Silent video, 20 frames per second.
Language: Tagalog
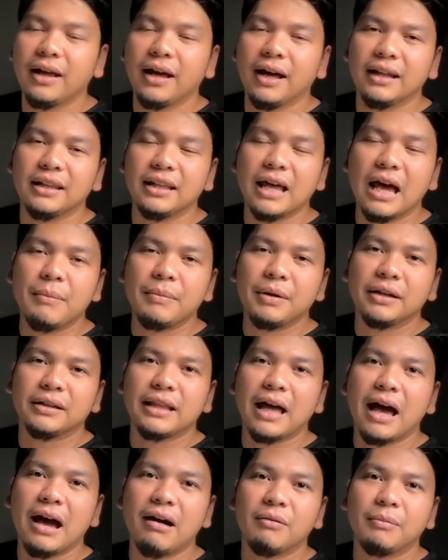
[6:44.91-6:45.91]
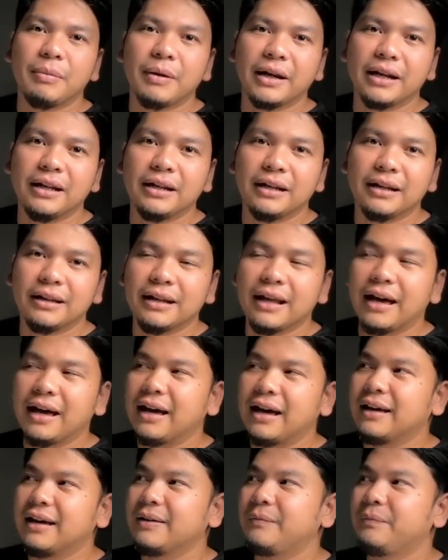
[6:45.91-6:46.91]
ang daming tao pa rin
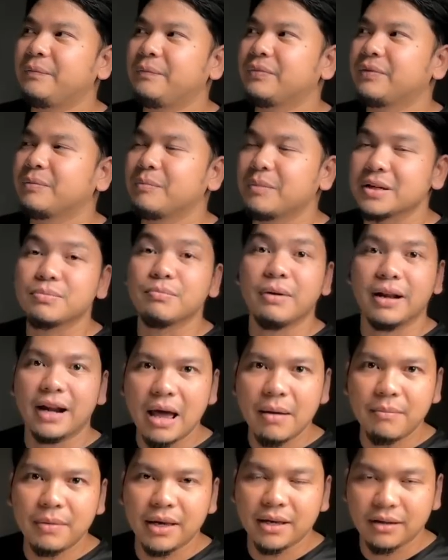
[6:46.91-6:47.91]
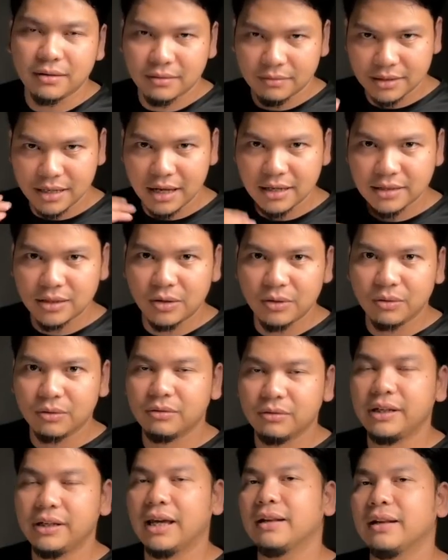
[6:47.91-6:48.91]
na mas marami sa
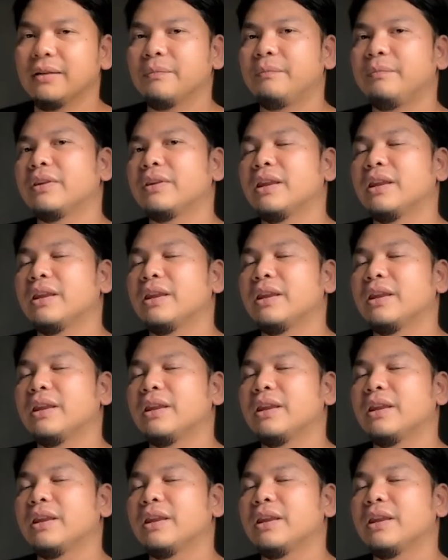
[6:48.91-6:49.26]
kasalukuyan